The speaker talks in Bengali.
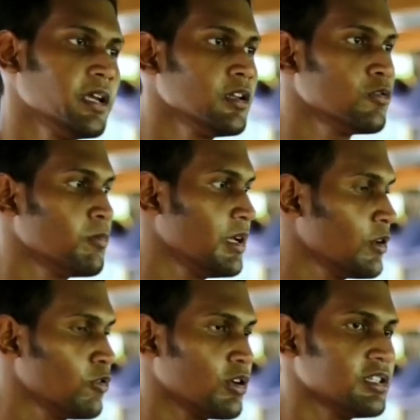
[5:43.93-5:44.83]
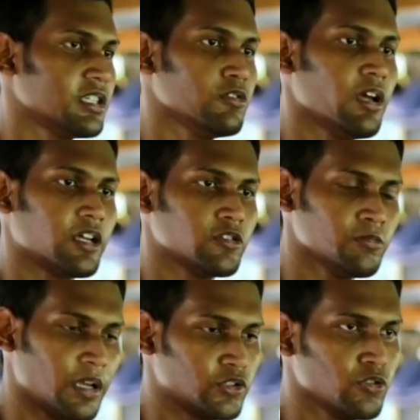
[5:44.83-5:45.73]
মেল মেলগুলোকে যেগুলো একদম
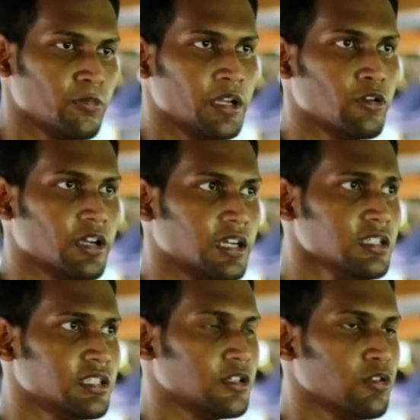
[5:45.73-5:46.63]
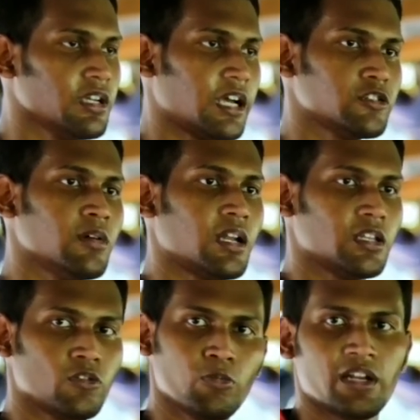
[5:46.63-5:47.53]
ম্যাচিওর মেল হয়ে গেছে সেগুলোকে একদম
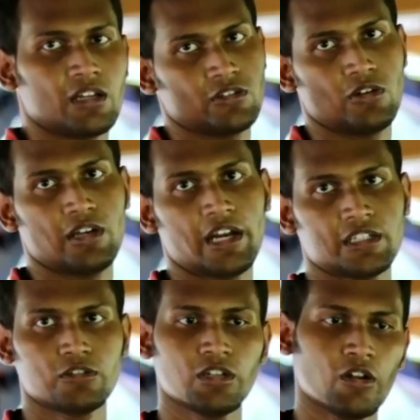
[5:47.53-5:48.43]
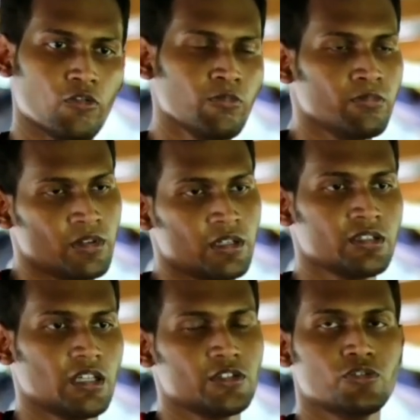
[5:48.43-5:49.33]
আলাদা রুমে রাখতে হয় একটা করে রুম মানে
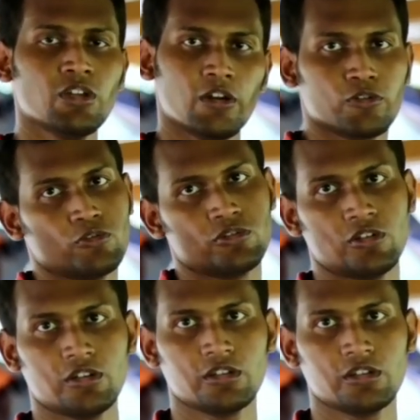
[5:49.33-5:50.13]
তাদের জন্য অ্যালোট করতে